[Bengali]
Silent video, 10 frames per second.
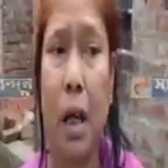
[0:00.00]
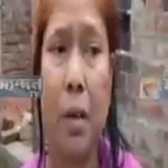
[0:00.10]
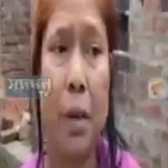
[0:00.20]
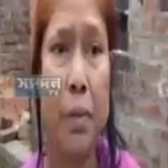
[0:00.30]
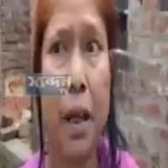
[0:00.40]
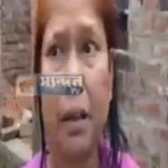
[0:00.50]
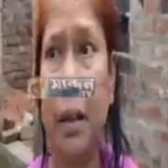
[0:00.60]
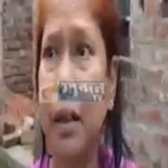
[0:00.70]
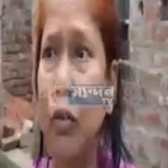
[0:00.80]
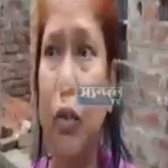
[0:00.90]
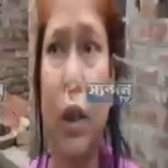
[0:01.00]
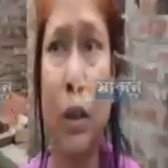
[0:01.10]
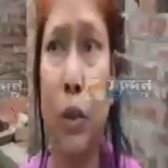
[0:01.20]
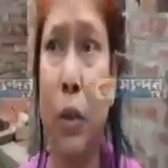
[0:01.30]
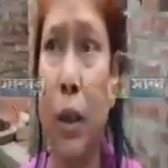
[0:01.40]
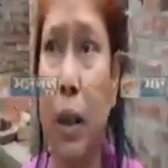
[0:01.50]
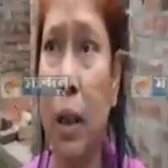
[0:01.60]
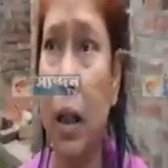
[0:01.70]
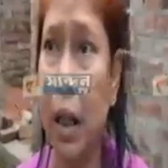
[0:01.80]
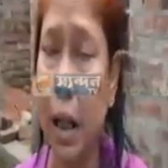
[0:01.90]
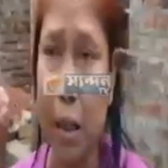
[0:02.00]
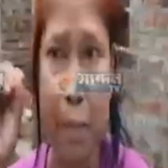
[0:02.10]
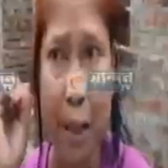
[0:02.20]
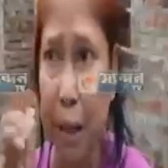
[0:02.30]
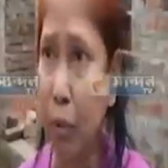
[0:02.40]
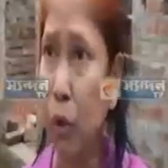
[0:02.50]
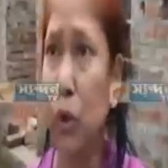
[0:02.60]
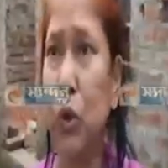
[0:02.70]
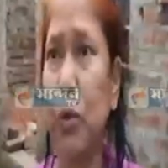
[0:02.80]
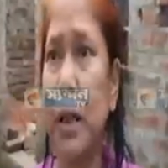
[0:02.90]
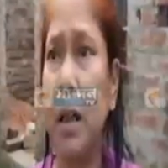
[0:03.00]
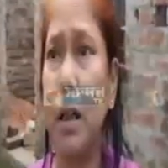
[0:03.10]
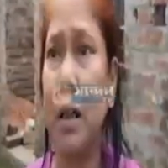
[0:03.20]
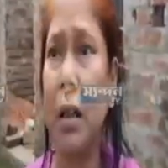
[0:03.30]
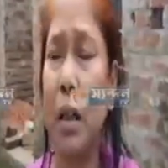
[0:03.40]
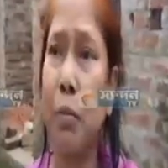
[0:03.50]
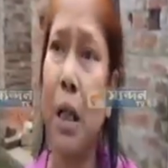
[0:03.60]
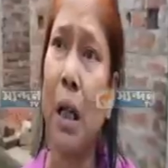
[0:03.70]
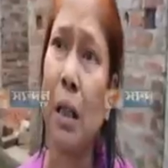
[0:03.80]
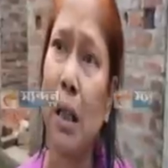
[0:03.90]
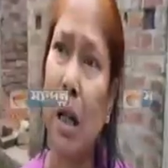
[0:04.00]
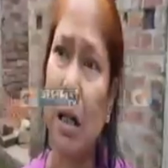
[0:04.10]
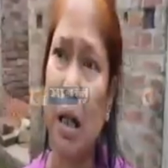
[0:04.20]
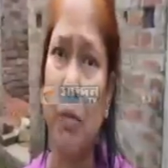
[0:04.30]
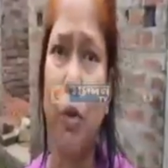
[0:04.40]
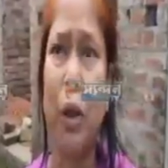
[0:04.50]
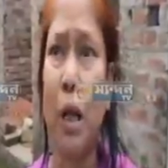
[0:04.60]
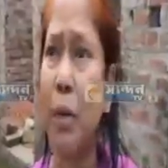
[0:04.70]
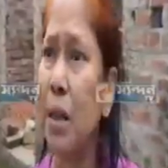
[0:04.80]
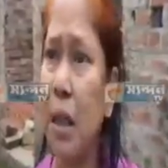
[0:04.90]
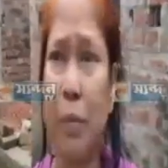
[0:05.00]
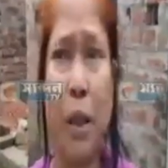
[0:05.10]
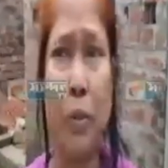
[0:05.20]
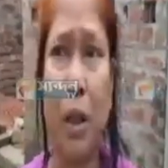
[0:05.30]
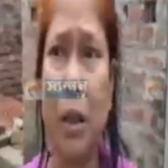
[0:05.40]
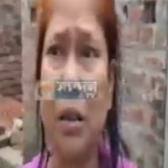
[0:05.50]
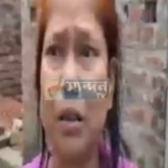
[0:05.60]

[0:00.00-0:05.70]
আমি এই ফারার থেকে কোনো সাহায্য পাই না একটা বাতা পর্যন্ত পাই না আমি একটা একটা মহিলা আমার ছেলে মেয়েও নাই